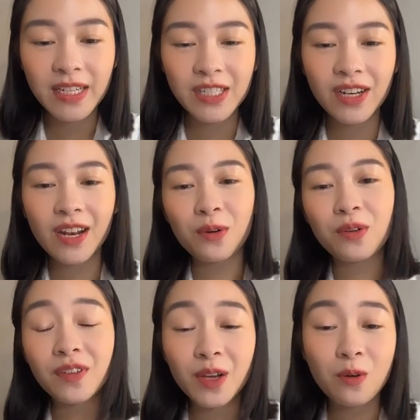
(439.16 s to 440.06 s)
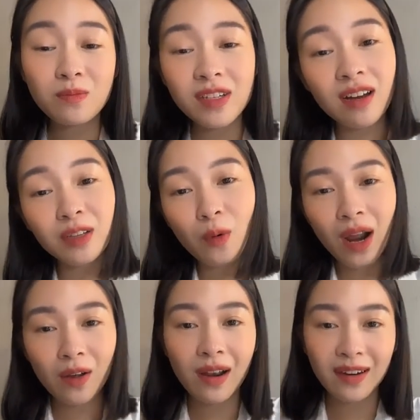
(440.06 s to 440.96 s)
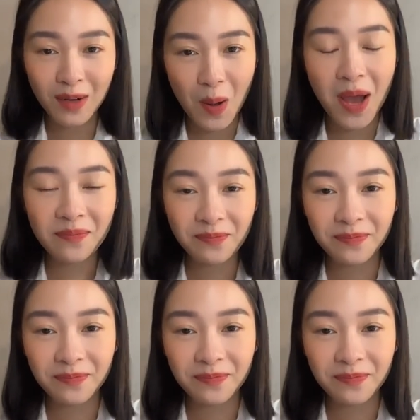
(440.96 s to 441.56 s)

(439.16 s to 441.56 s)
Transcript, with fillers: Cho nên là quý vị cũng chưa cần quá lo lắng đâu ạ.